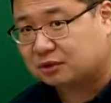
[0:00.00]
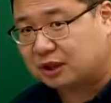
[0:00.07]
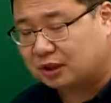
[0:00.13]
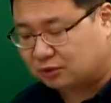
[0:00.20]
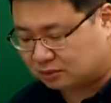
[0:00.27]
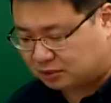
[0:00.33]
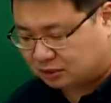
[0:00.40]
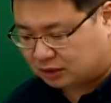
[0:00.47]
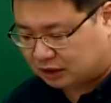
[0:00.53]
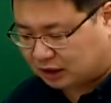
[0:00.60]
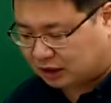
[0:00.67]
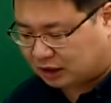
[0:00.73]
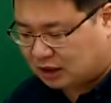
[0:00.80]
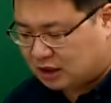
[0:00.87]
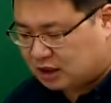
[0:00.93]
하나도
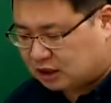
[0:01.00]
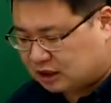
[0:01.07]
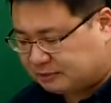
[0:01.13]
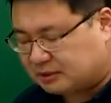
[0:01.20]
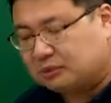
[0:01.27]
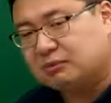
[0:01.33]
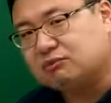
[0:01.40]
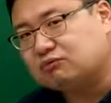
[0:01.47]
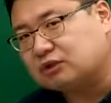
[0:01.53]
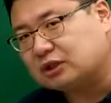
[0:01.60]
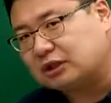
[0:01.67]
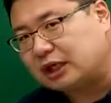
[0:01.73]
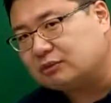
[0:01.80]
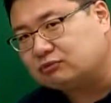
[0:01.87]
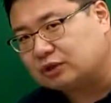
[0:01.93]
없었는데 13번 문제
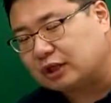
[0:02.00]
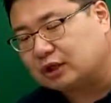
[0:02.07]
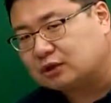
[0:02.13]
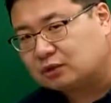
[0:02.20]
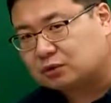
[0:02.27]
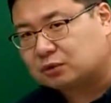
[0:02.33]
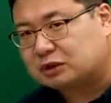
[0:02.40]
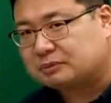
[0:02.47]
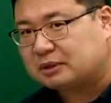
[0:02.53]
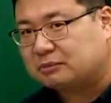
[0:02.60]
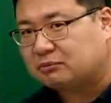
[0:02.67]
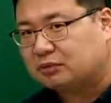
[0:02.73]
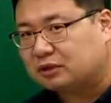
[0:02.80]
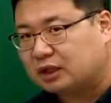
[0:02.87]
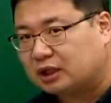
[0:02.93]
때문에, 그것도
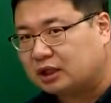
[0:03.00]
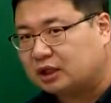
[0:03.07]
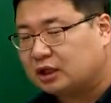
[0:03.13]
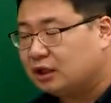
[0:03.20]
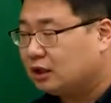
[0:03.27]
13번에